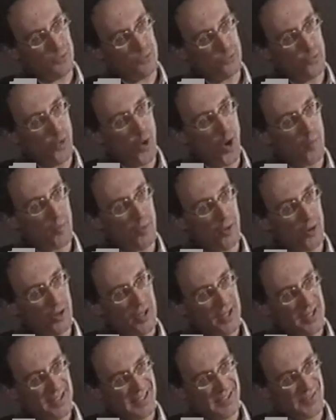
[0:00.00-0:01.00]

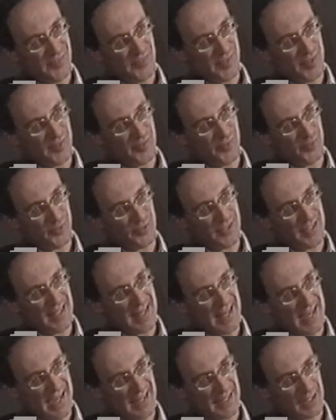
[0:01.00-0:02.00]
l'uomo nel senso
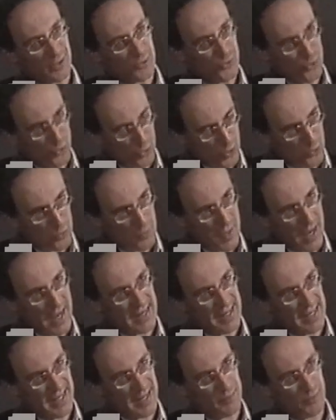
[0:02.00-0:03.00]
della ragione
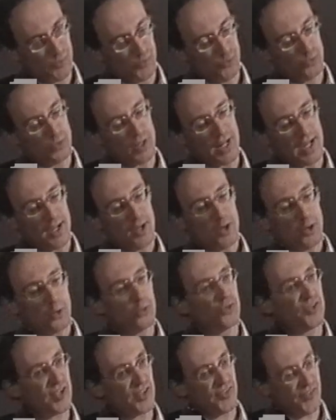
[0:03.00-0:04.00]
umana è la misura
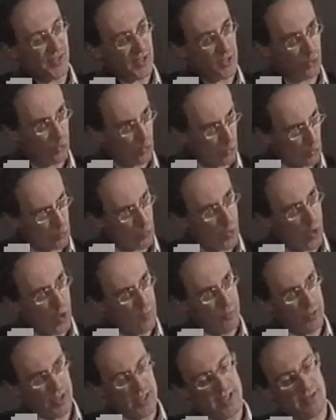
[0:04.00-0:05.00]
o se il singolo
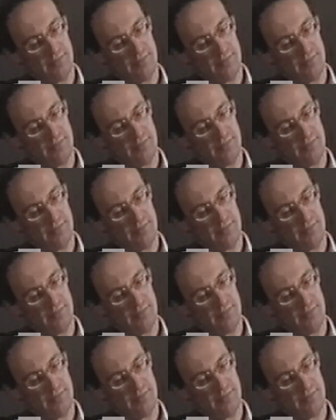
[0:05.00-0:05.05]
uomo è